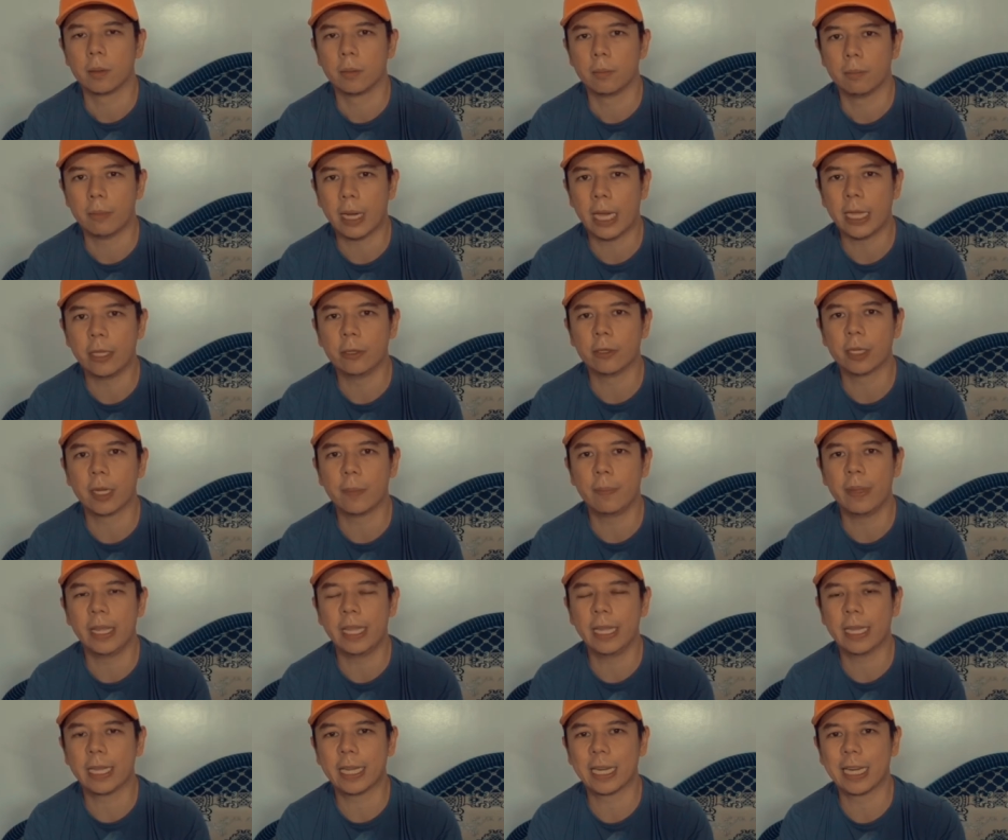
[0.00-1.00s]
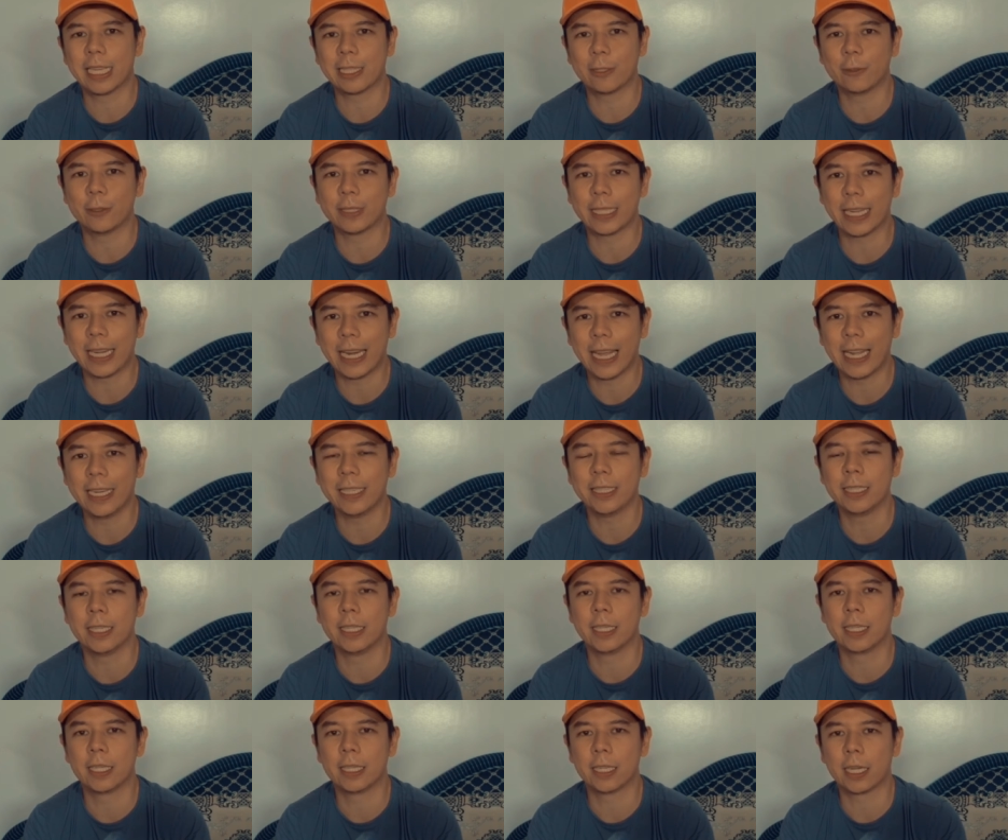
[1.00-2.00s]
Maayong gabi ka natong
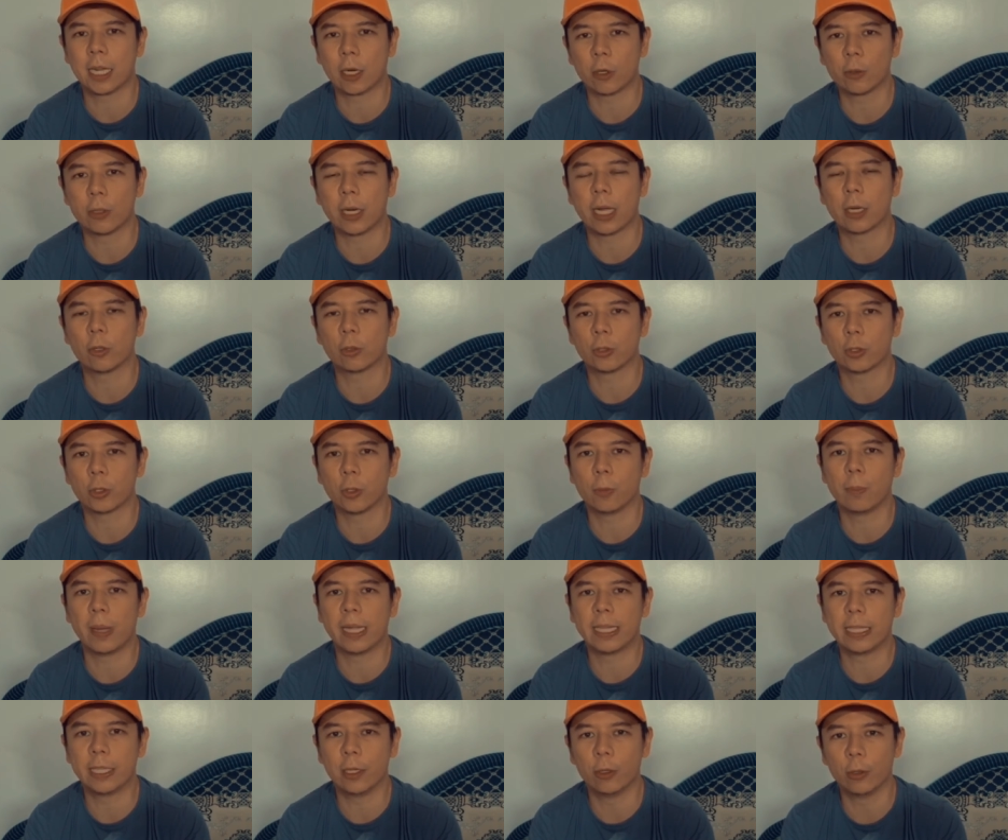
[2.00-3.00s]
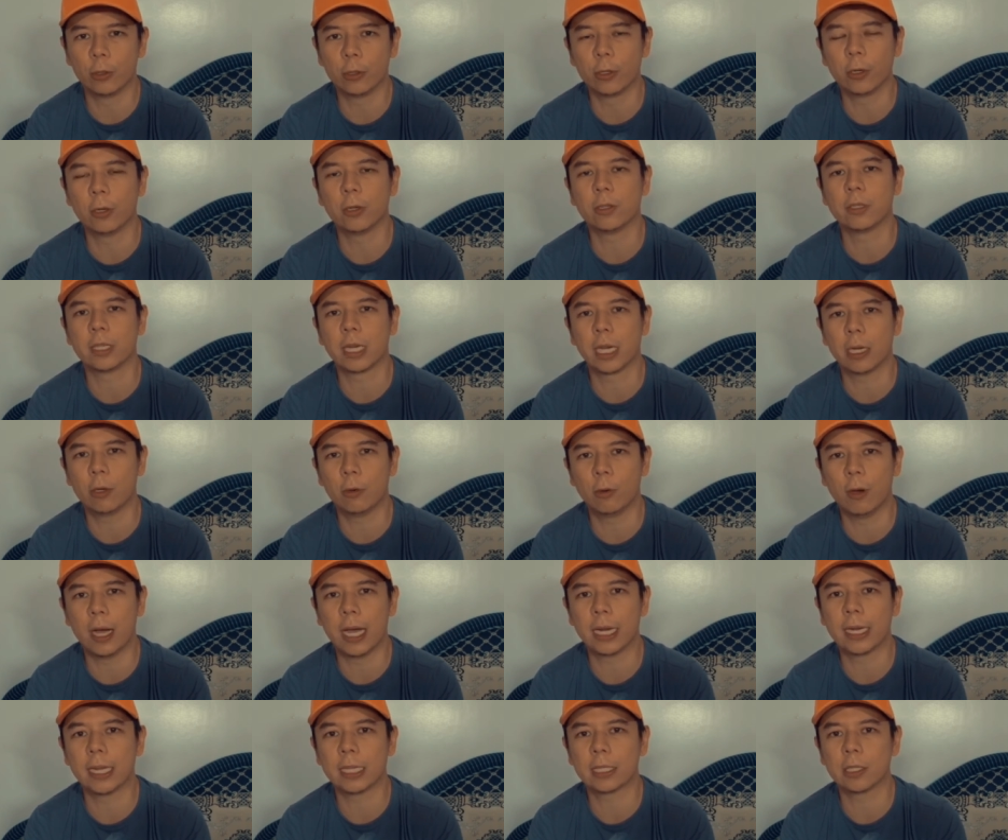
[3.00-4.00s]
tanan. Karon Agosto 21,
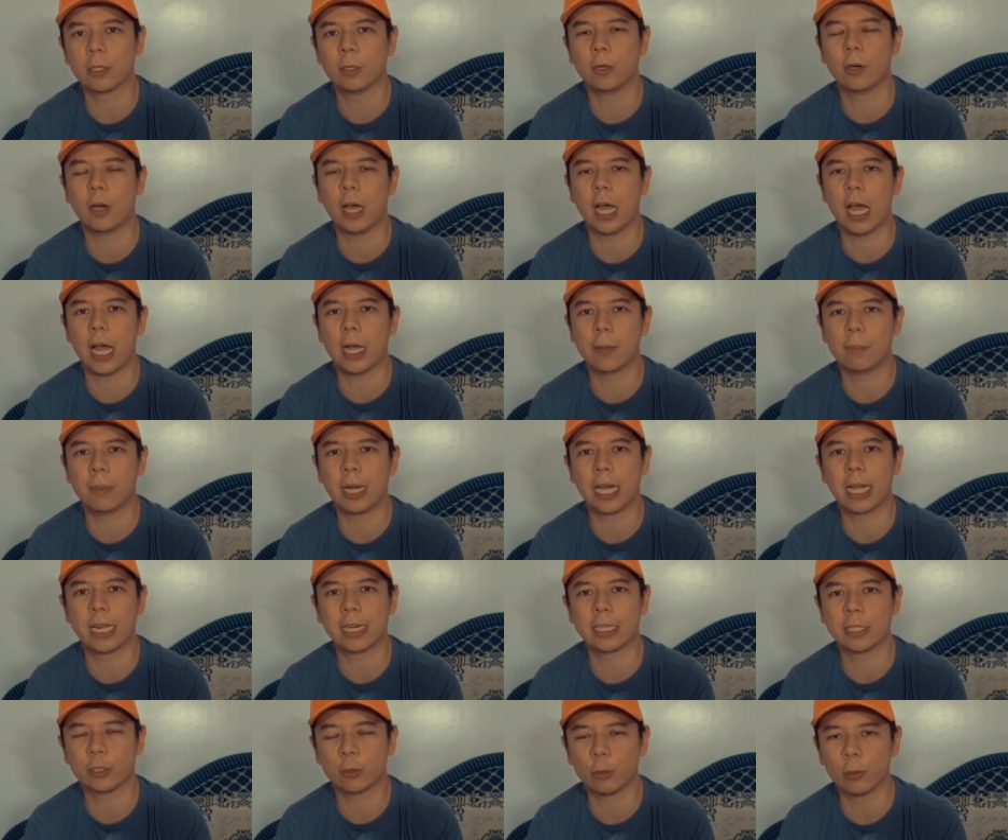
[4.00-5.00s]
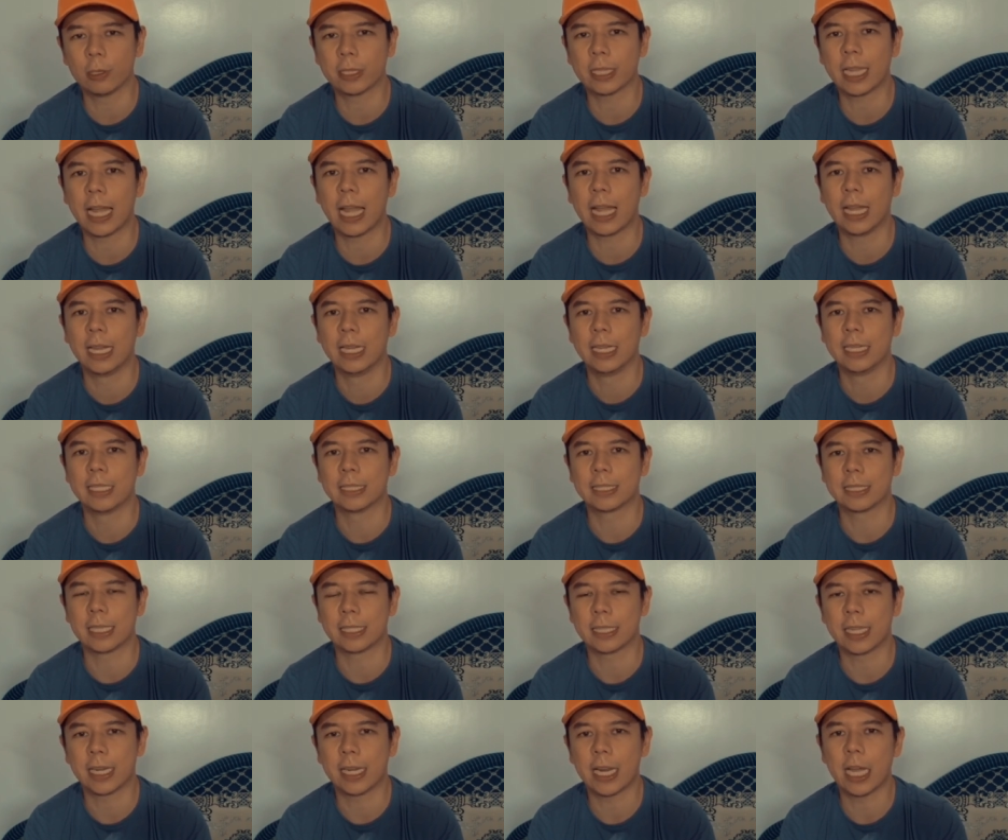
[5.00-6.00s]
nakuha na to ang mga resulta
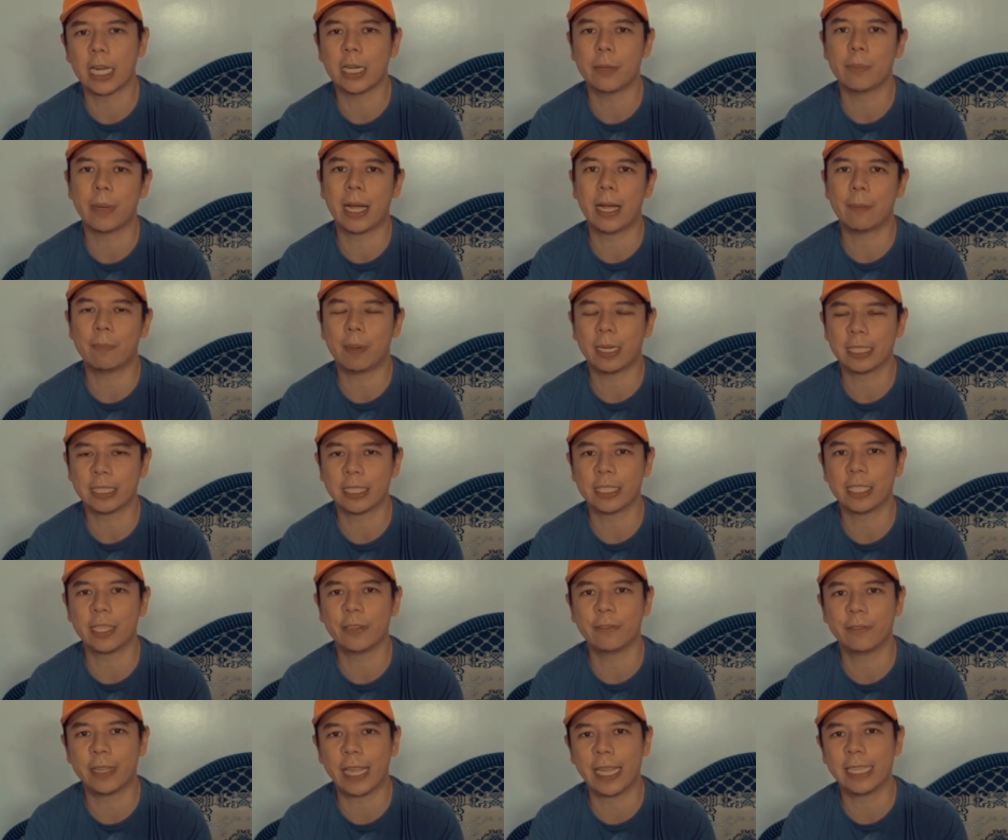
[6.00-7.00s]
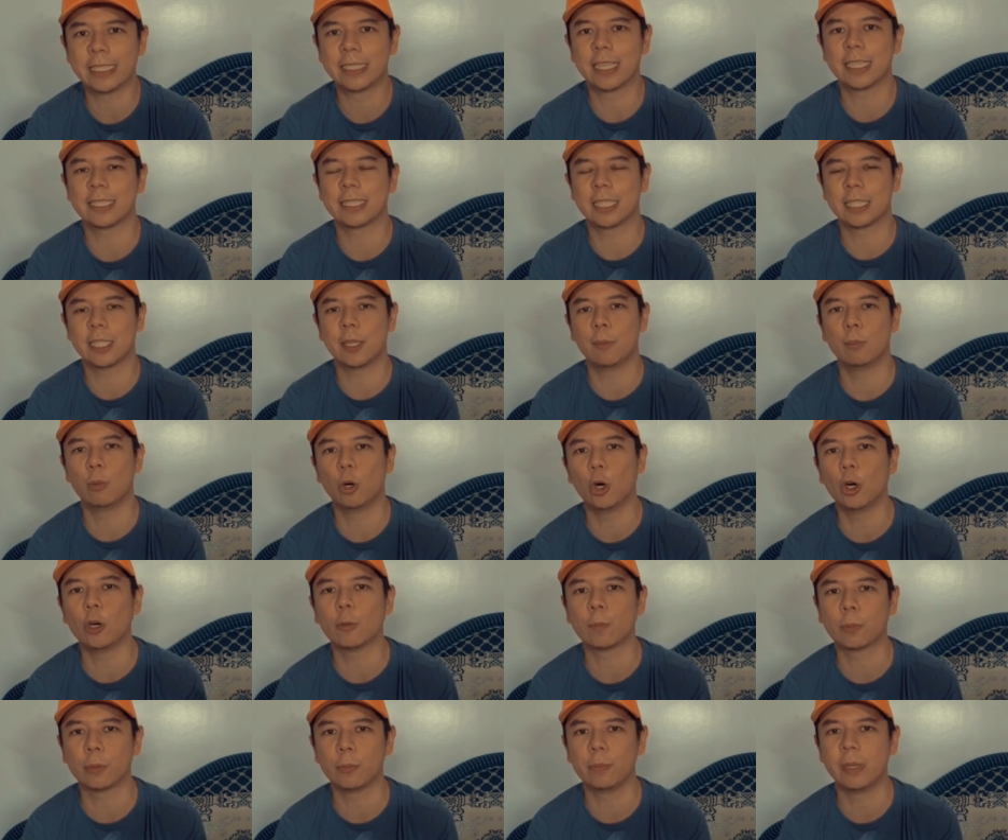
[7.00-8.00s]
sa tanan ng mga positive cases sa
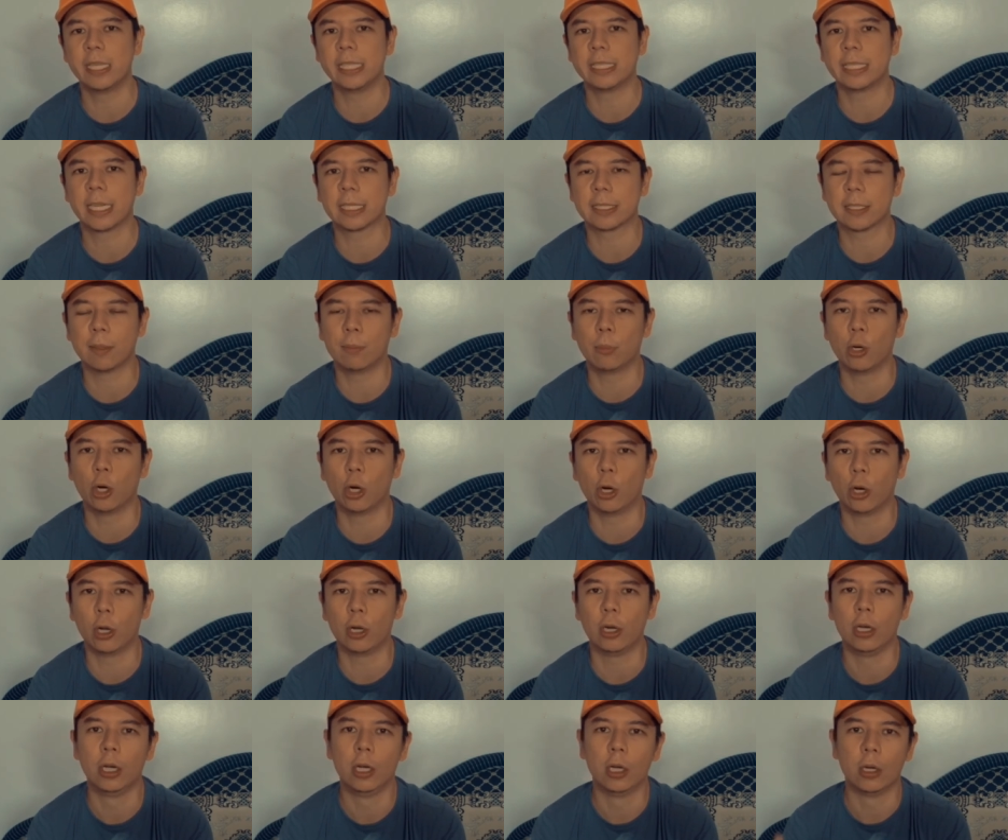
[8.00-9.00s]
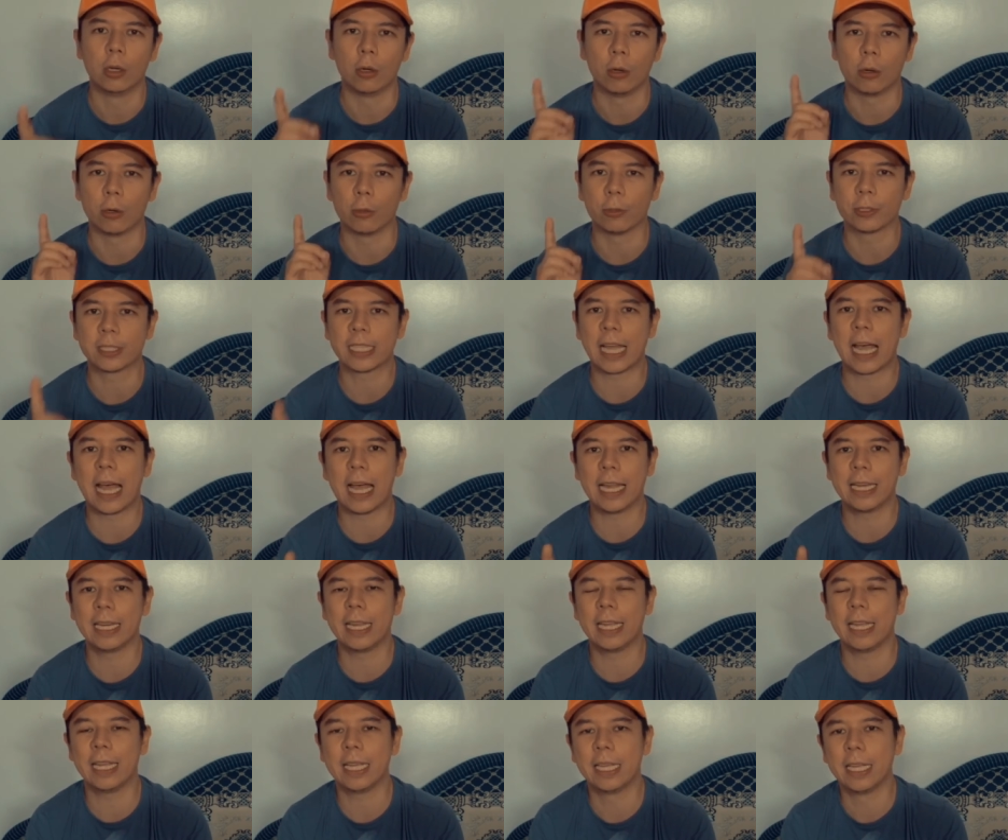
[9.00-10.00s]
tibuok probinsya sa Bohol ug usa
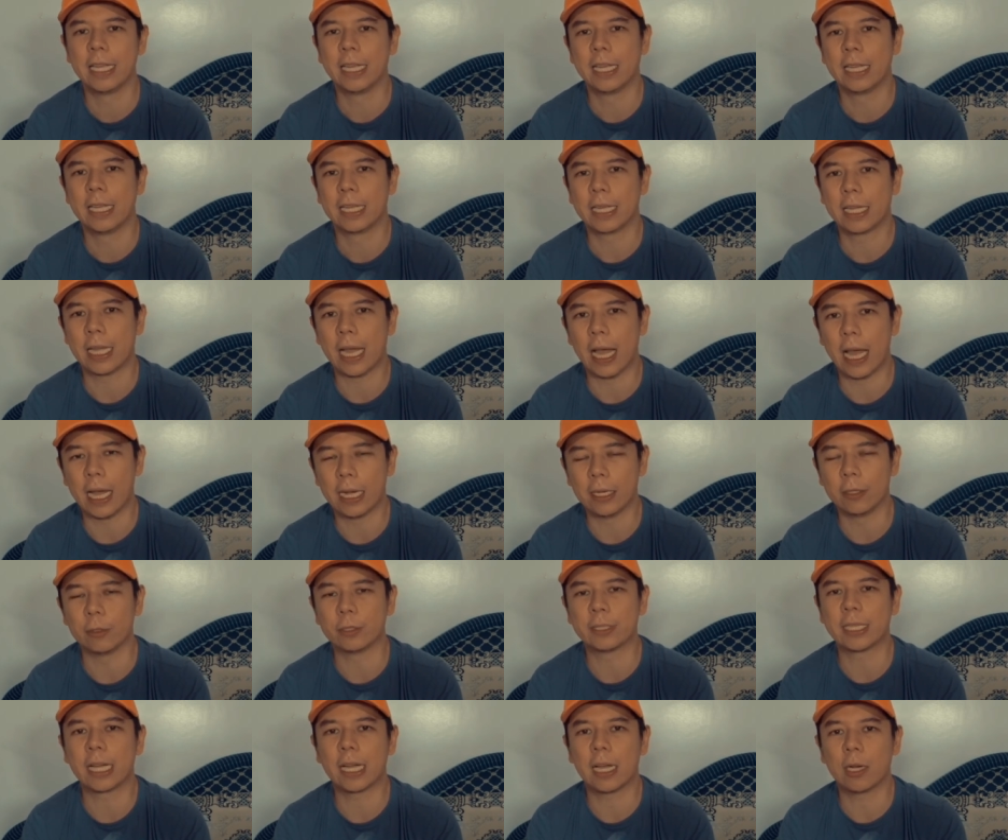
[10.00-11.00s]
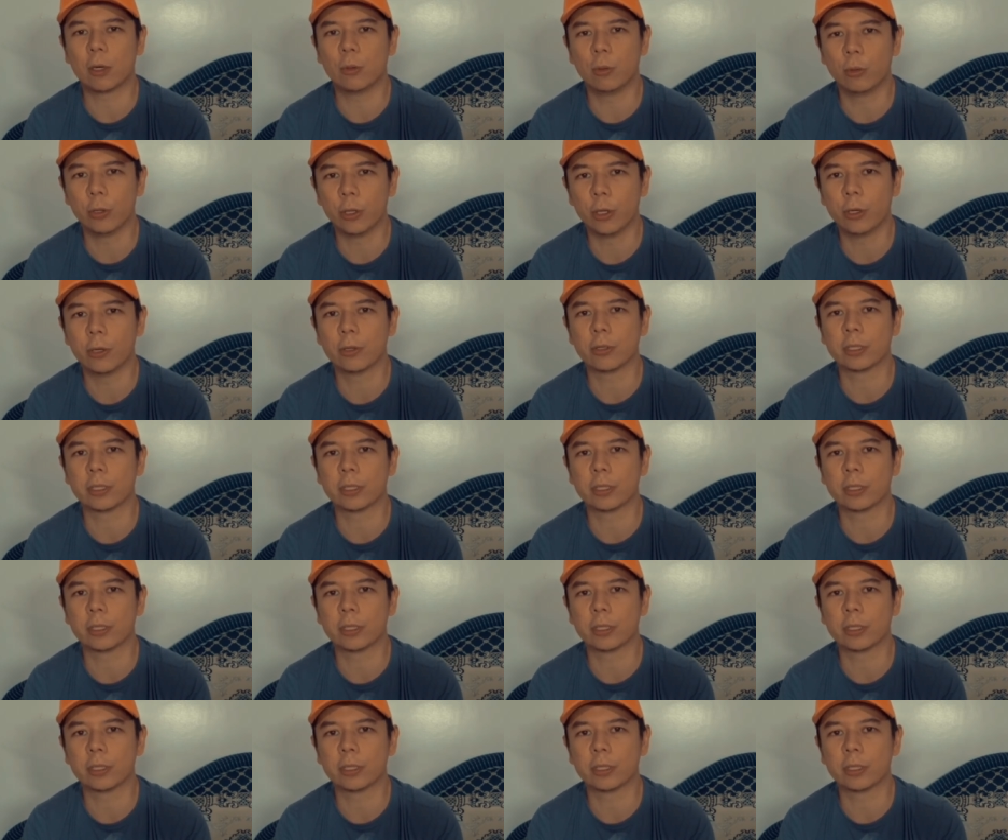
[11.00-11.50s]
ani ang usa ka kuyog